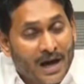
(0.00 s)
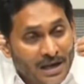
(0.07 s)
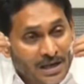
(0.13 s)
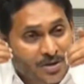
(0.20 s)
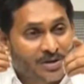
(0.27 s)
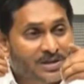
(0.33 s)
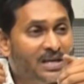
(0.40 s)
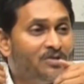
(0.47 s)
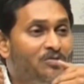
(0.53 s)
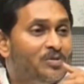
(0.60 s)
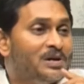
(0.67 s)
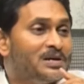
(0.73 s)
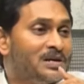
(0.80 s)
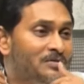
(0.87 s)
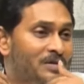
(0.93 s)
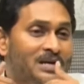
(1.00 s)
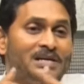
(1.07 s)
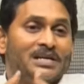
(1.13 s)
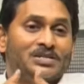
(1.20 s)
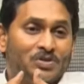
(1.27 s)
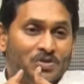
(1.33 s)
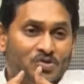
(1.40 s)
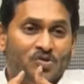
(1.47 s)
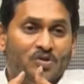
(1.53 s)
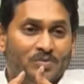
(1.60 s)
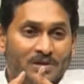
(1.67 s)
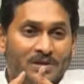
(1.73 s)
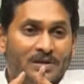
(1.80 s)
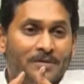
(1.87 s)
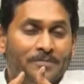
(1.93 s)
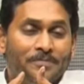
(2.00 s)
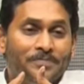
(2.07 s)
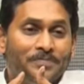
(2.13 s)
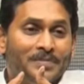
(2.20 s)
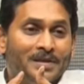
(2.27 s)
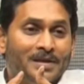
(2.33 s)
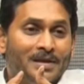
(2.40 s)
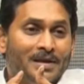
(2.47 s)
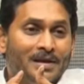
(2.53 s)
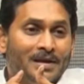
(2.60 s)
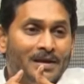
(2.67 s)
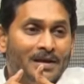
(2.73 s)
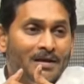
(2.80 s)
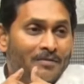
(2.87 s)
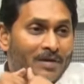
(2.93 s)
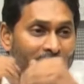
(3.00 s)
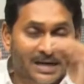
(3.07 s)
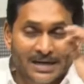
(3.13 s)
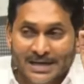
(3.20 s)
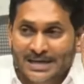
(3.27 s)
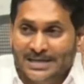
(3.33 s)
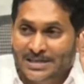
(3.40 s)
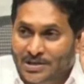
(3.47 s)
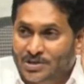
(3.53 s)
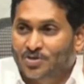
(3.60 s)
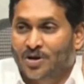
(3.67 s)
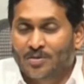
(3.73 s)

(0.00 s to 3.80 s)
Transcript: కలియుగ దైవం అంటారు వెంకటేశ్వర స్వామిని వెంకటేశ్వర